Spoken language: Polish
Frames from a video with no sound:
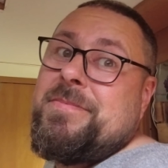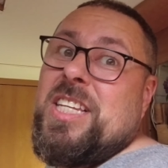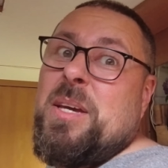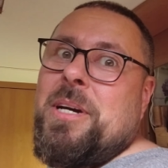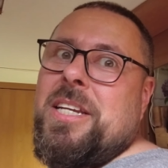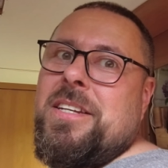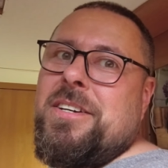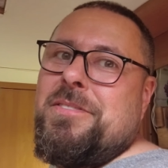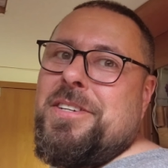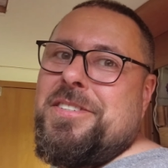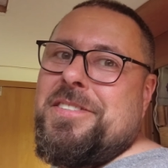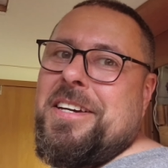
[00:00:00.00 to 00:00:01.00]
Nie ma innego
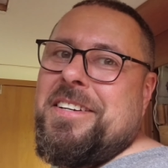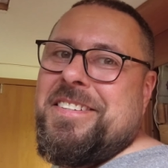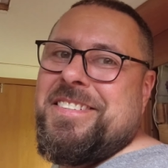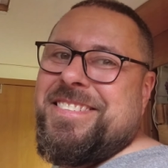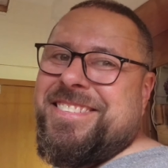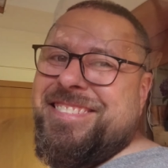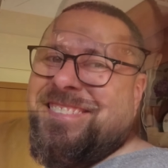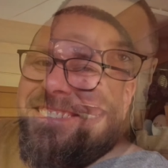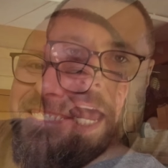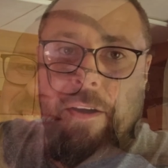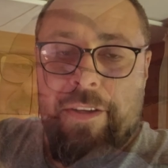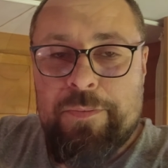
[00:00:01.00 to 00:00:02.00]
wyjścia.
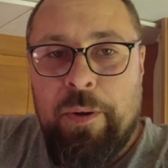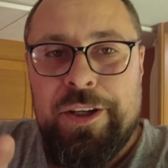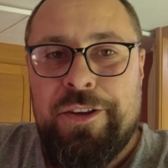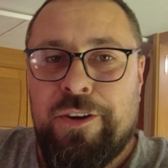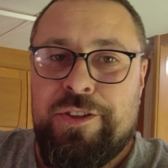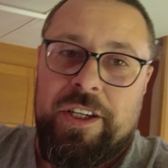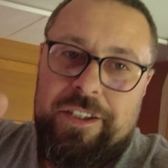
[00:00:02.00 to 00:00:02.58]
A więc moi drodzy,